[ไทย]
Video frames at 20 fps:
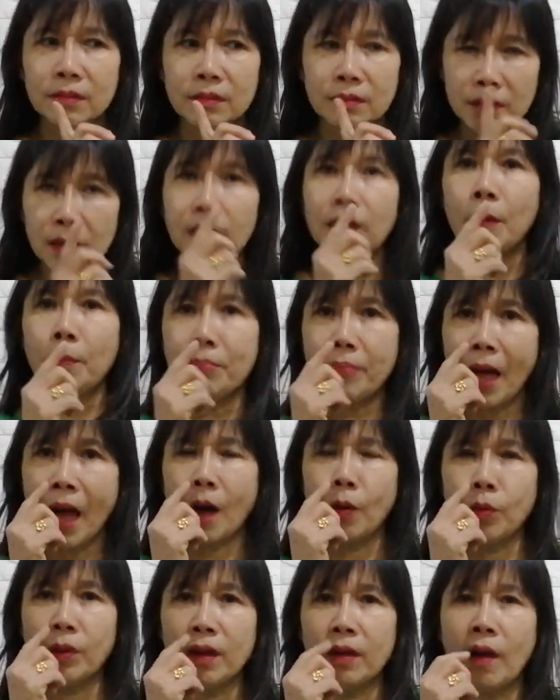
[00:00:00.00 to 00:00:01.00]
เลือดกำเดา
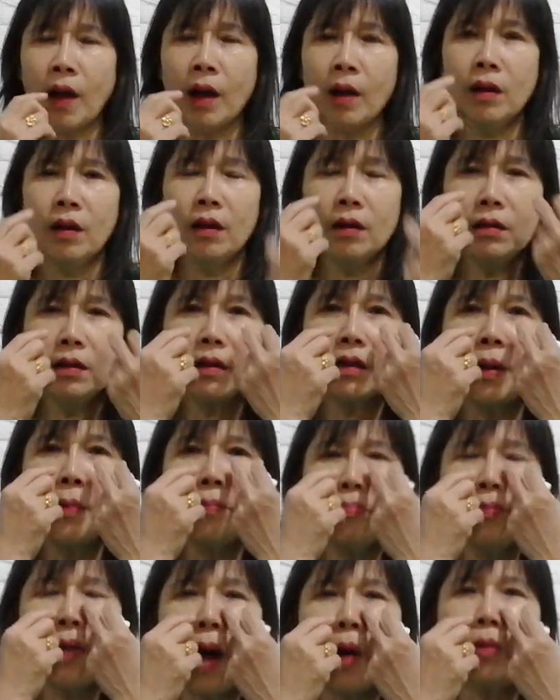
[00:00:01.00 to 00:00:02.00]
ดีกว่าเลือด
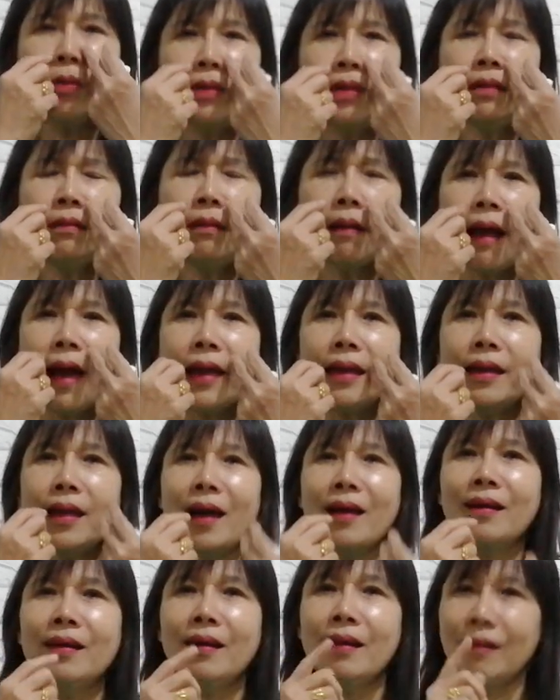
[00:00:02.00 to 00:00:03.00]
กำเดาที่ไหลอ่ะ